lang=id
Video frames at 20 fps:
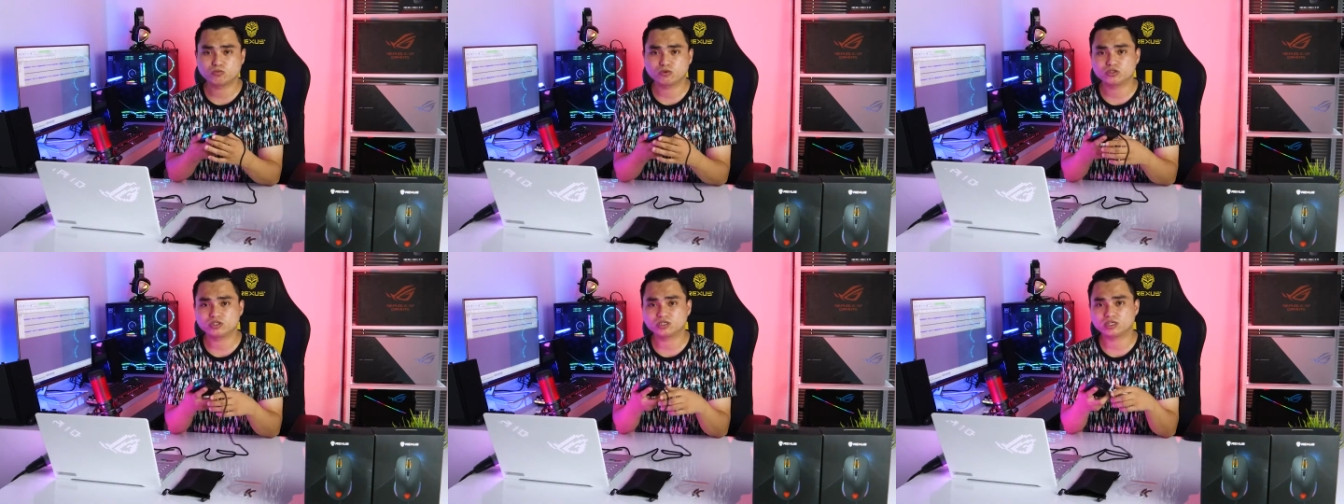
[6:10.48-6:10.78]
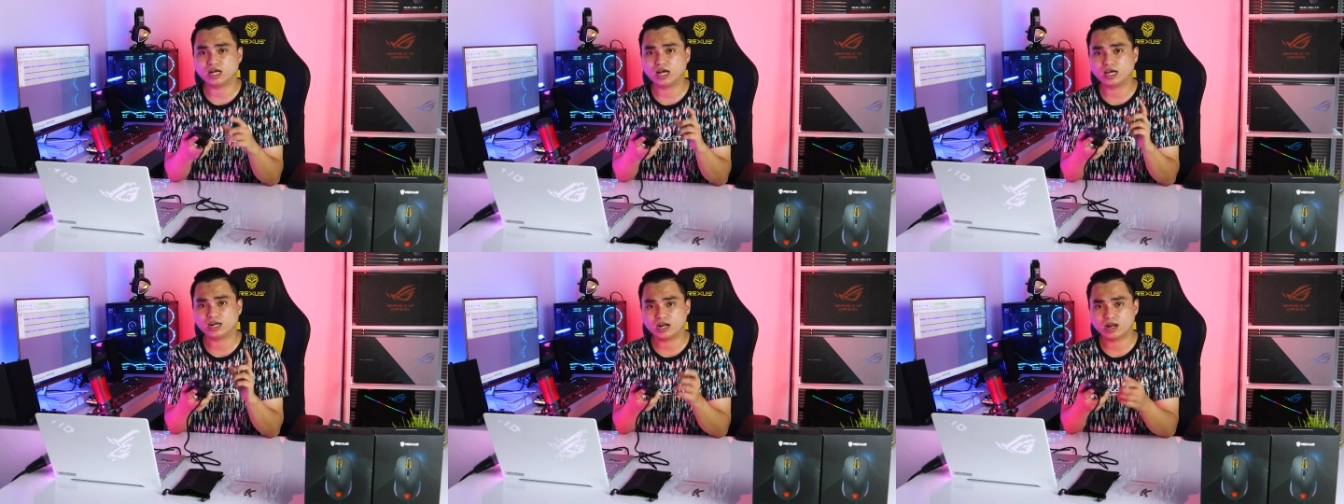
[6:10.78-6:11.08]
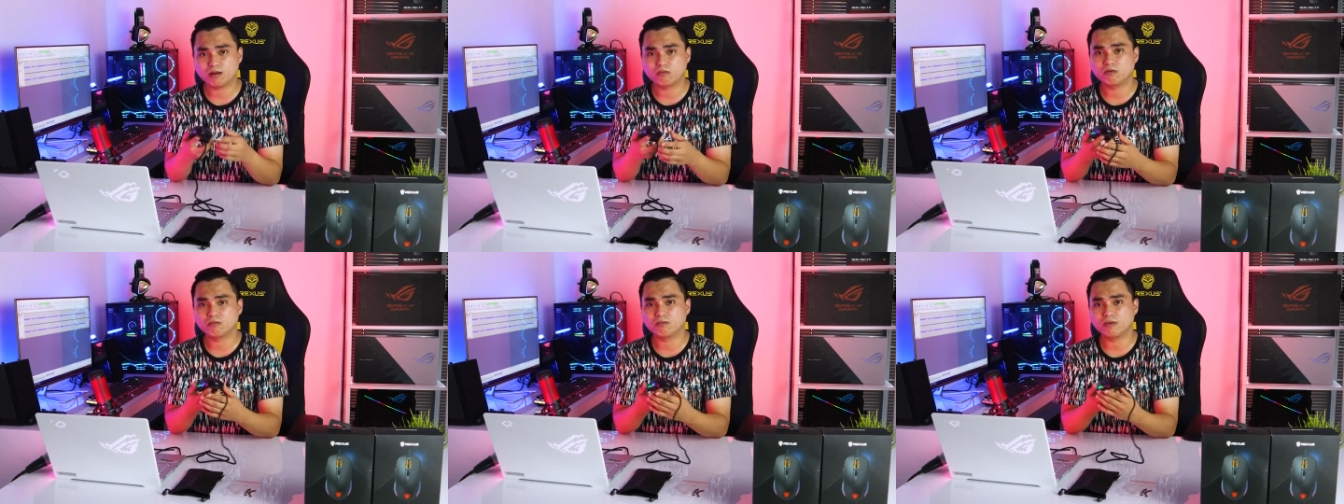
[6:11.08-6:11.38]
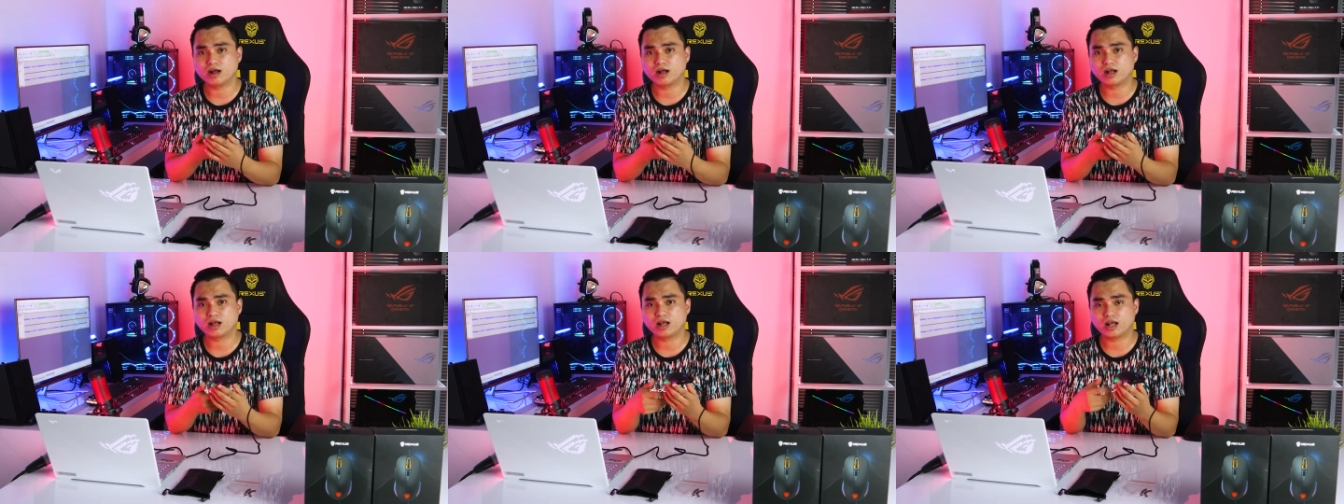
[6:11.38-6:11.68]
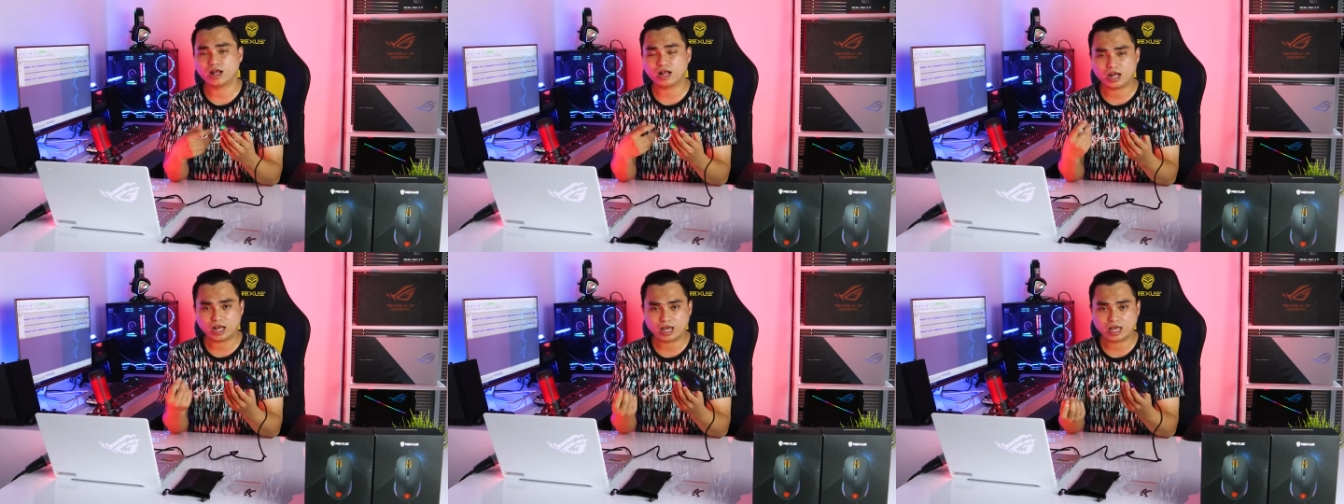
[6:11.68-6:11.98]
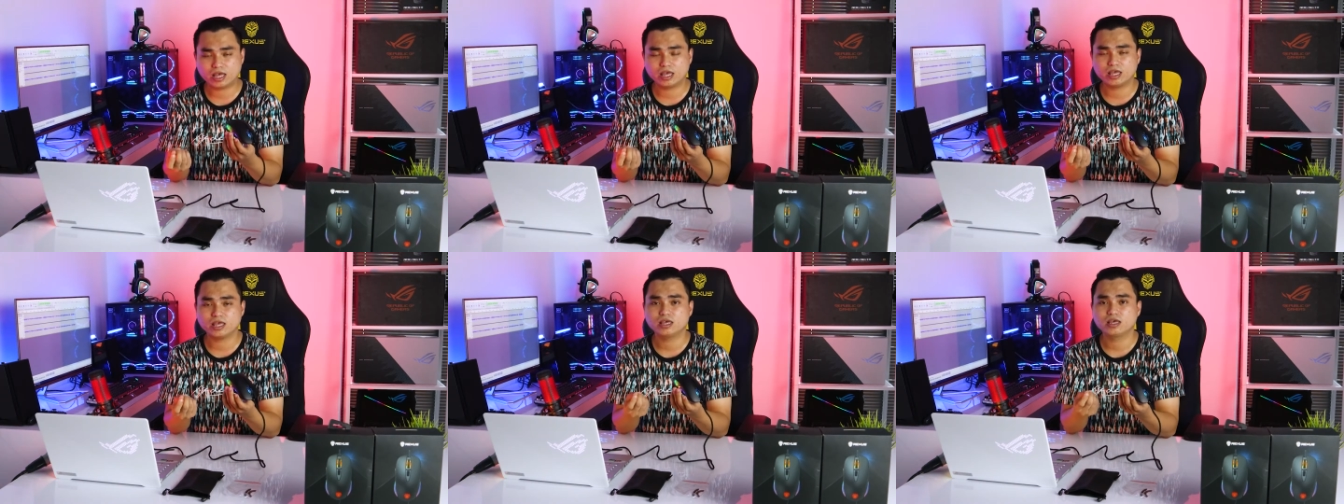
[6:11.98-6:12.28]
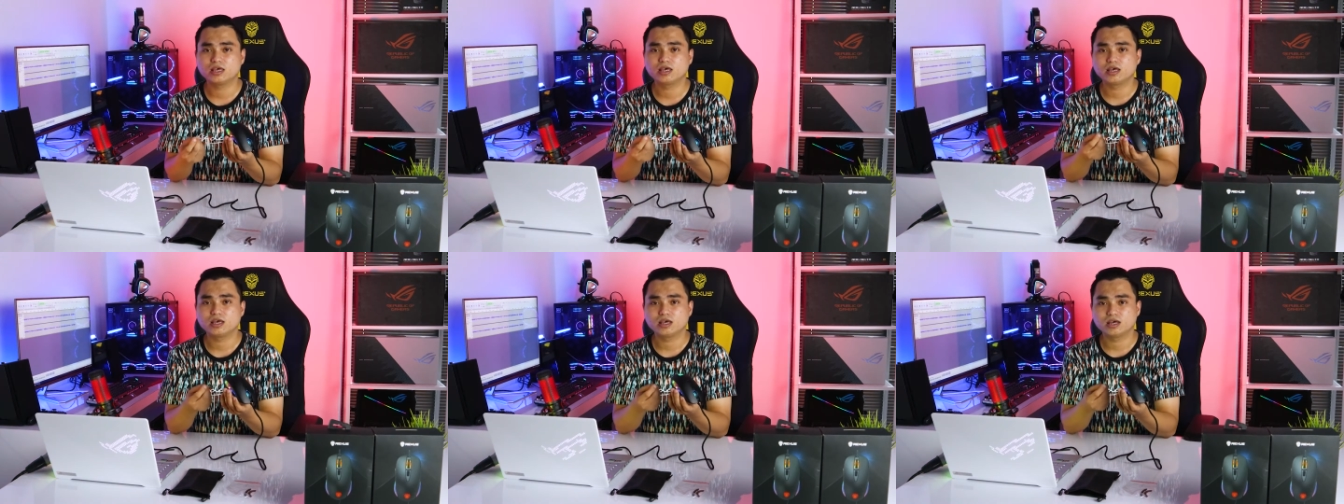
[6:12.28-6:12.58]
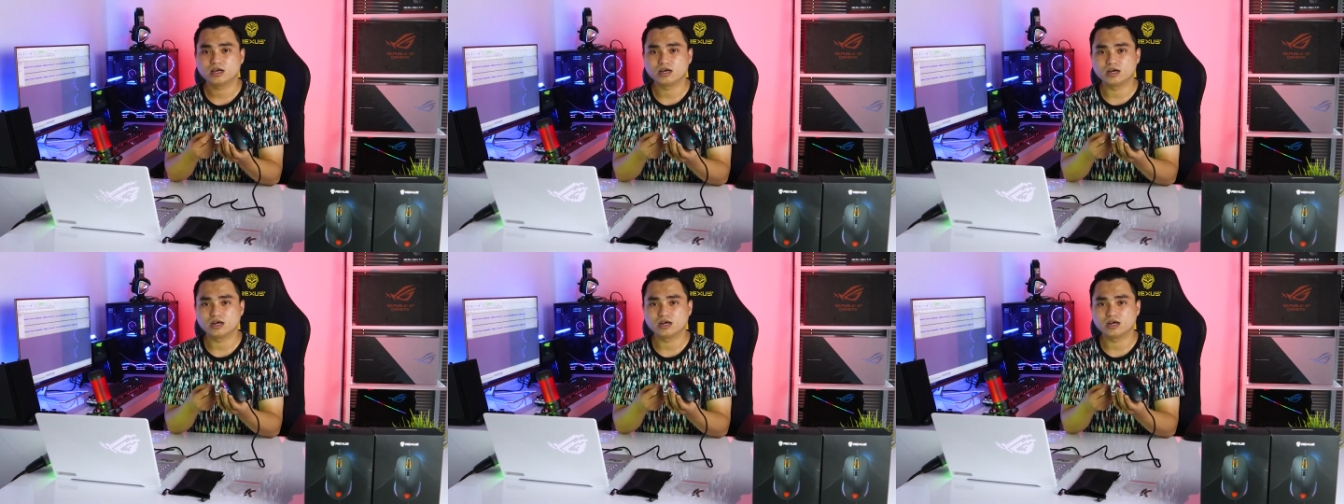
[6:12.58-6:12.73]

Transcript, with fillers: mouse-mouse sekarang memakai